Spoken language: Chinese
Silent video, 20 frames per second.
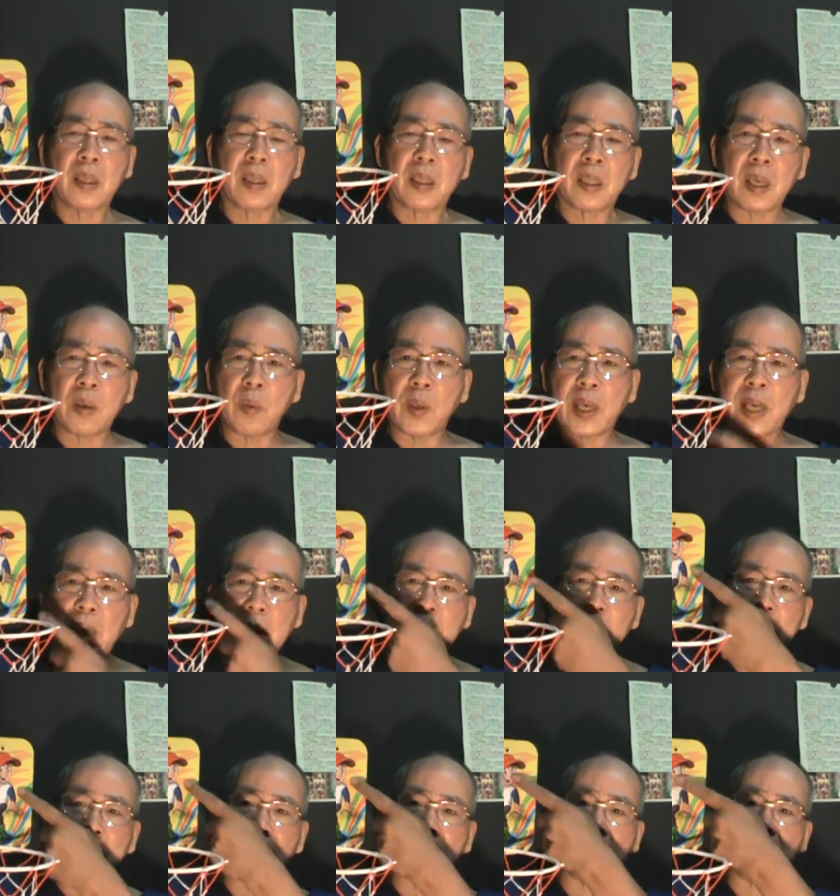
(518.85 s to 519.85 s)
那我看到
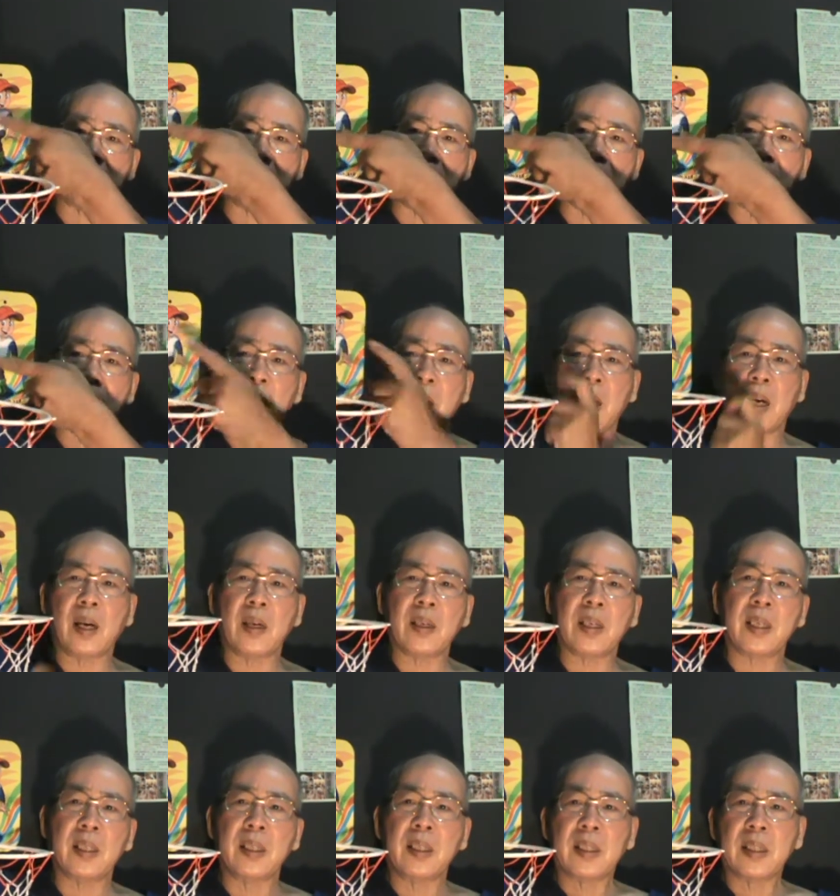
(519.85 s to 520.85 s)
这个情形这样，好，
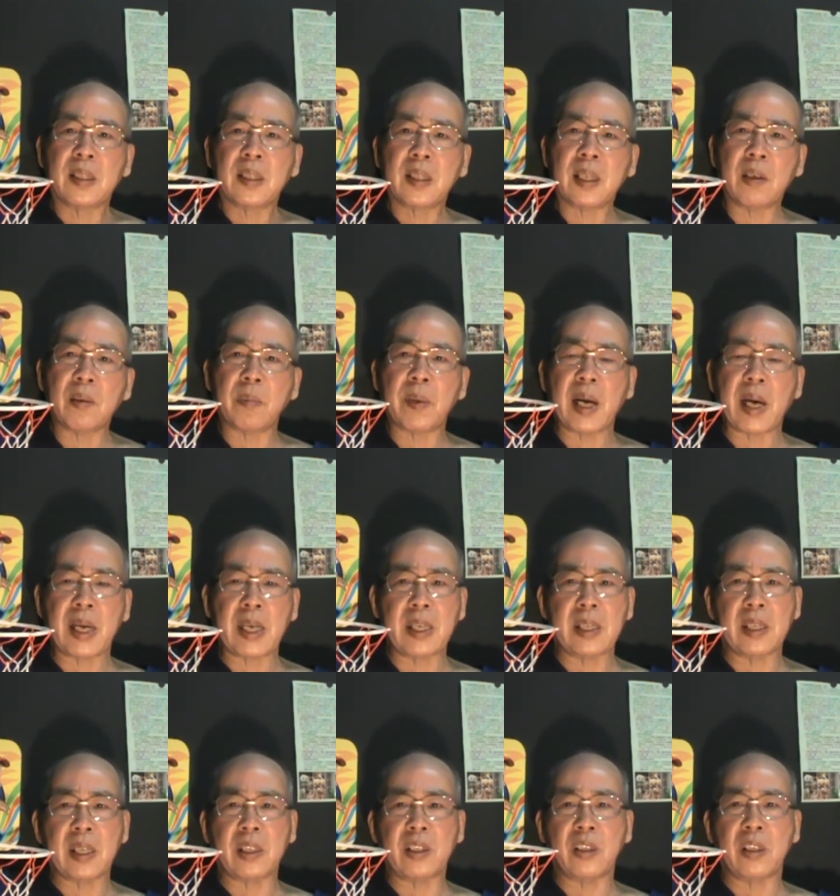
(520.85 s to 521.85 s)
那我们还可以
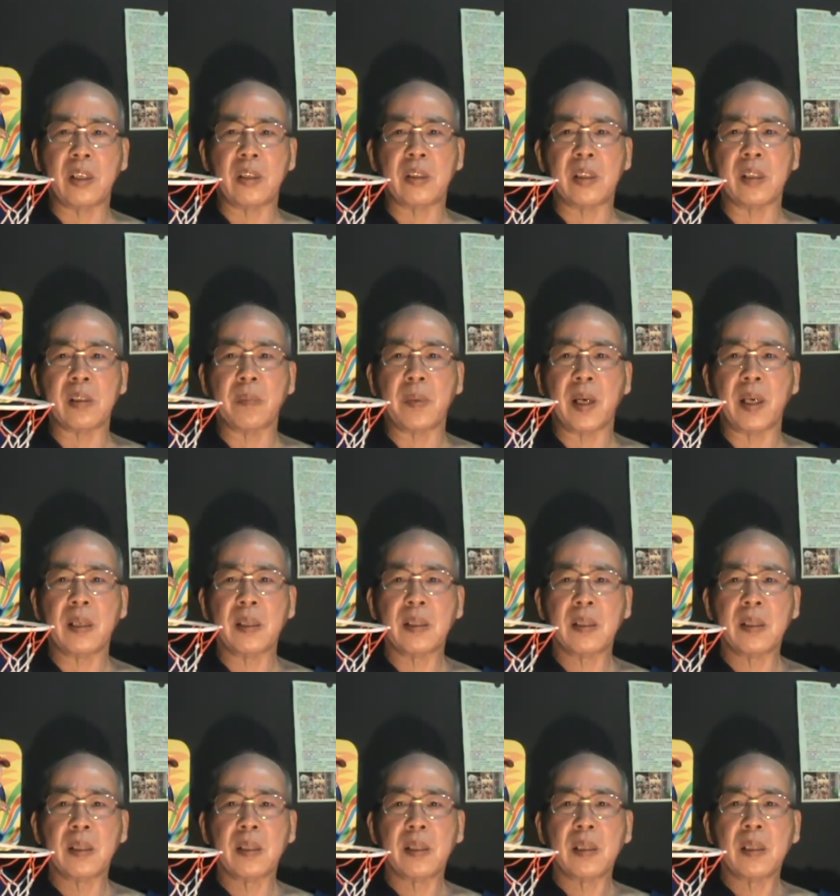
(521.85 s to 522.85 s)
再限制嘛？
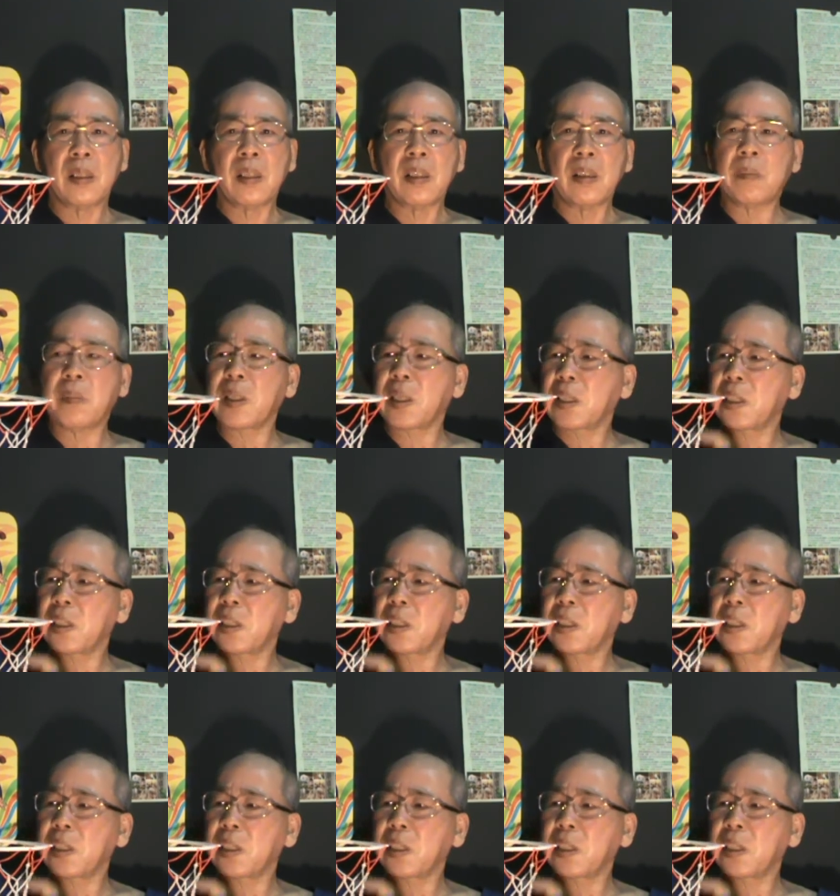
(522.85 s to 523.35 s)
我们可以